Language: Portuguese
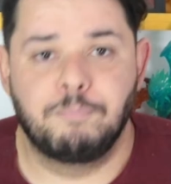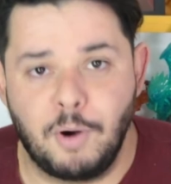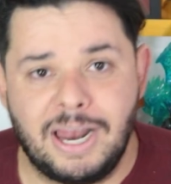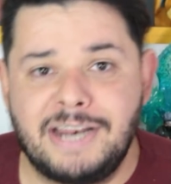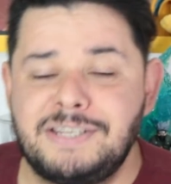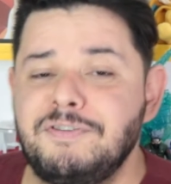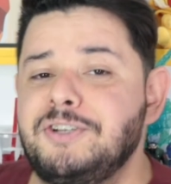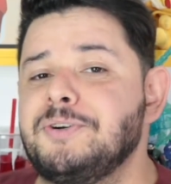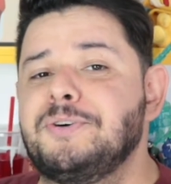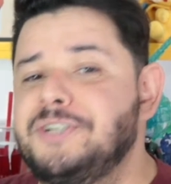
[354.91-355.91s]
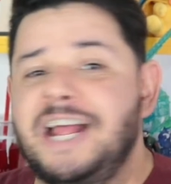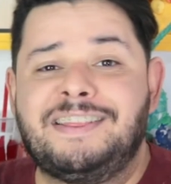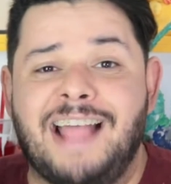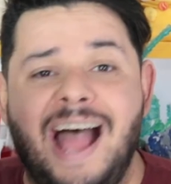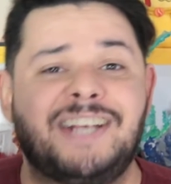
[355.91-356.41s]
Bom galera, esse vídeo já
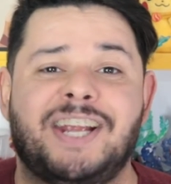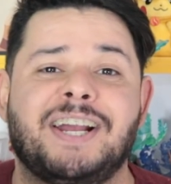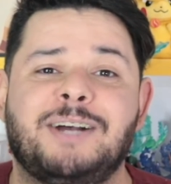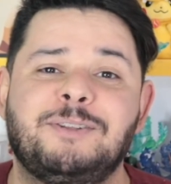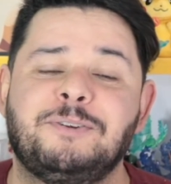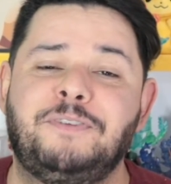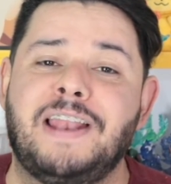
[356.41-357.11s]
tá chegando no